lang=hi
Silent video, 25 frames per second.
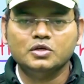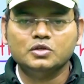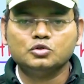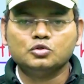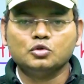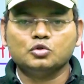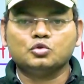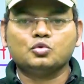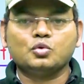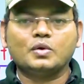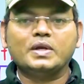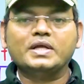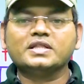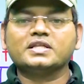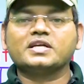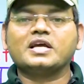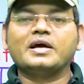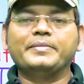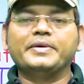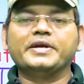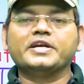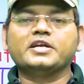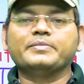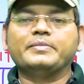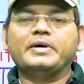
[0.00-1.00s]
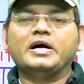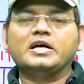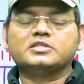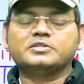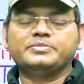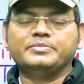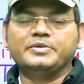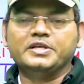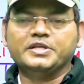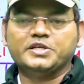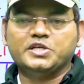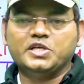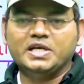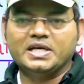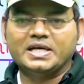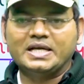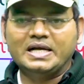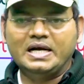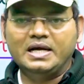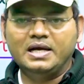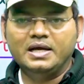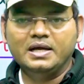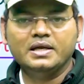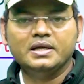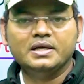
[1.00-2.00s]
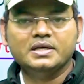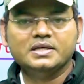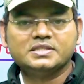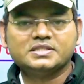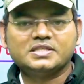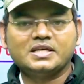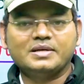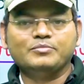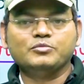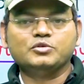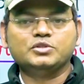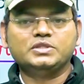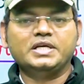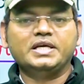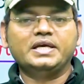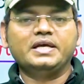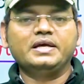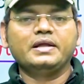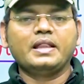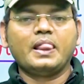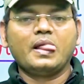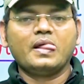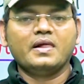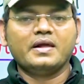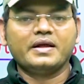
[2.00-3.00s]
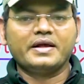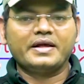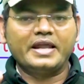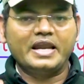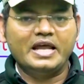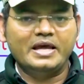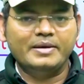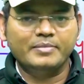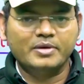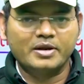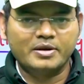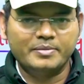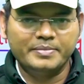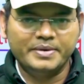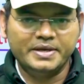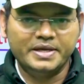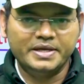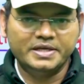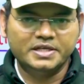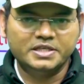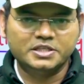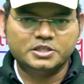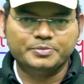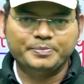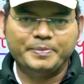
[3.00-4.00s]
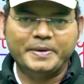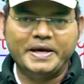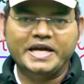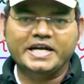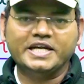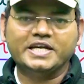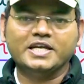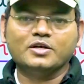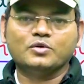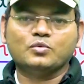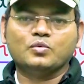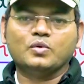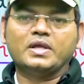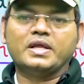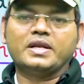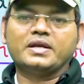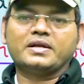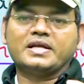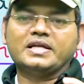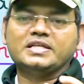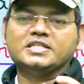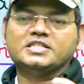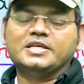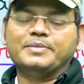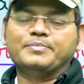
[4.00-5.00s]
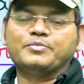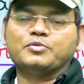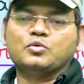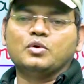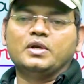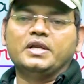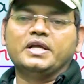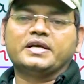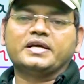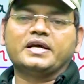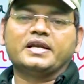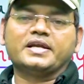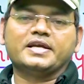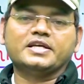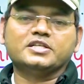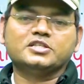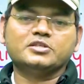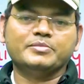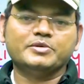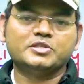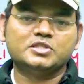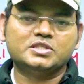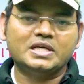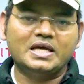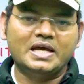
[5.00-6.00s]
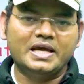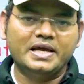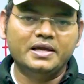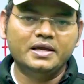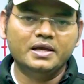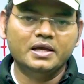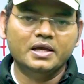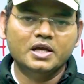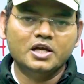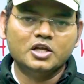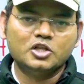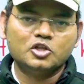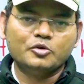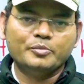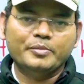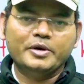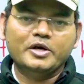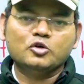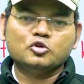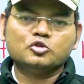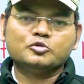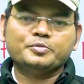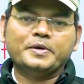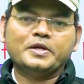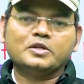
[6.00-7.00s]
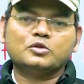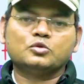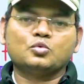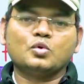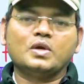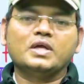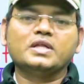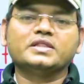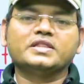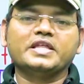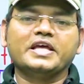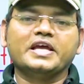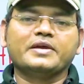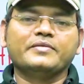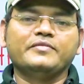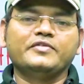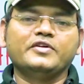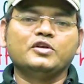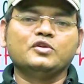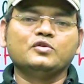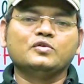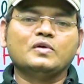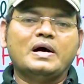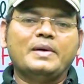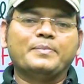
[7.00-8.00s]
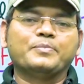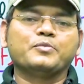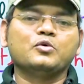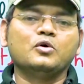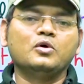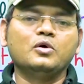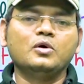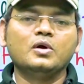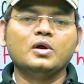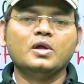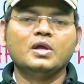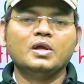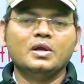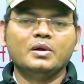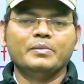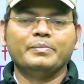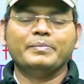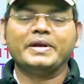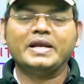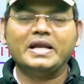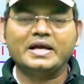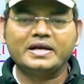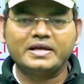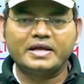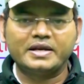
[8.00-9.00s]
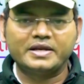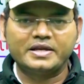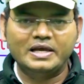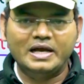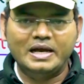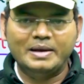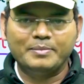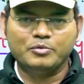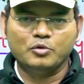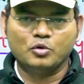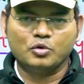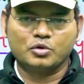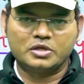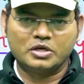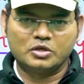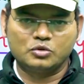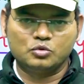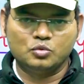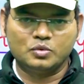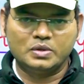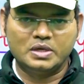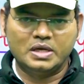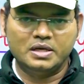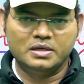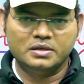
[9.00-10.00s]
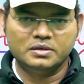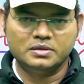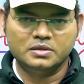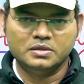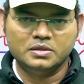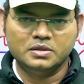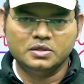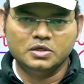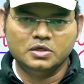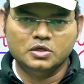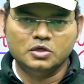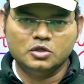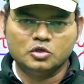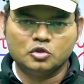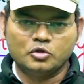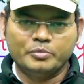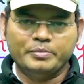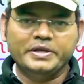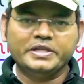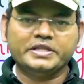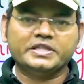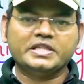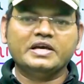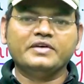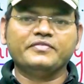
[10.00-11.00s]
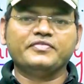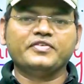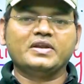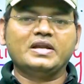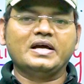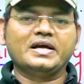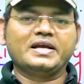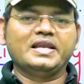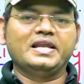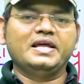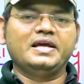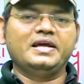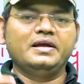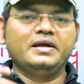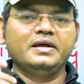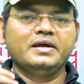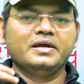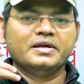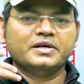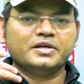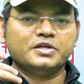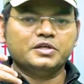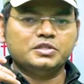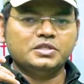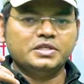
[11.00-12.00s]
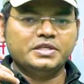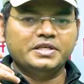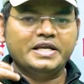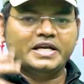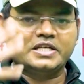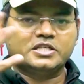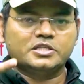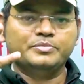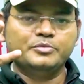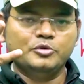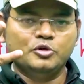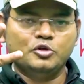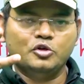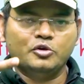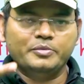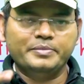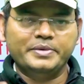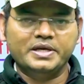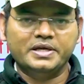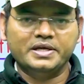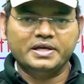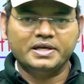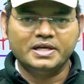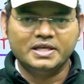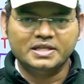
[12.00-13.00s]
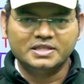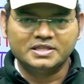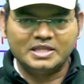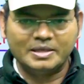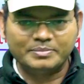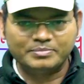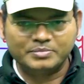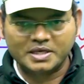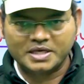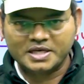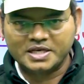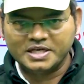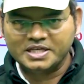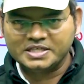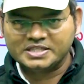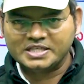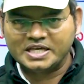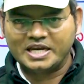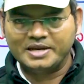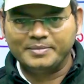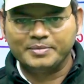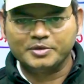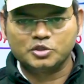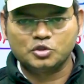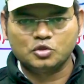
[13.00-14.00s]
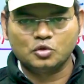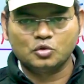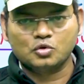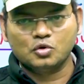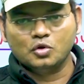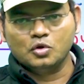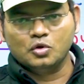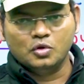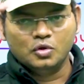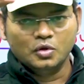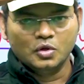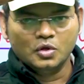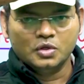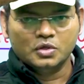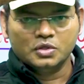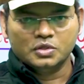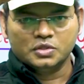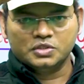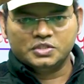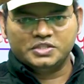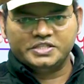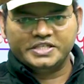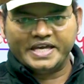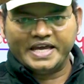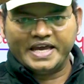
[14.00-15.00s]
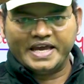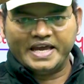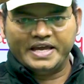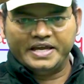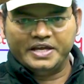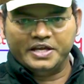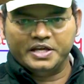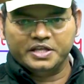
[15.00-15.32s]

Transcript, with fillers: तो तुरंत कमेंट बॉक्स में लिखिएगा सर मुझे ग्रामर में इस पार्टिकुलर कंसेप्ट को लेकर के समस्या है तो मैं उस पर तुरंत एक वीडियो आपको बना करके अपलोड कर दूंगा तो मिलते हैं फिर अगले किसी नेक्स्ट वीडियो में तब तक के लिए सारे बच्चों को जय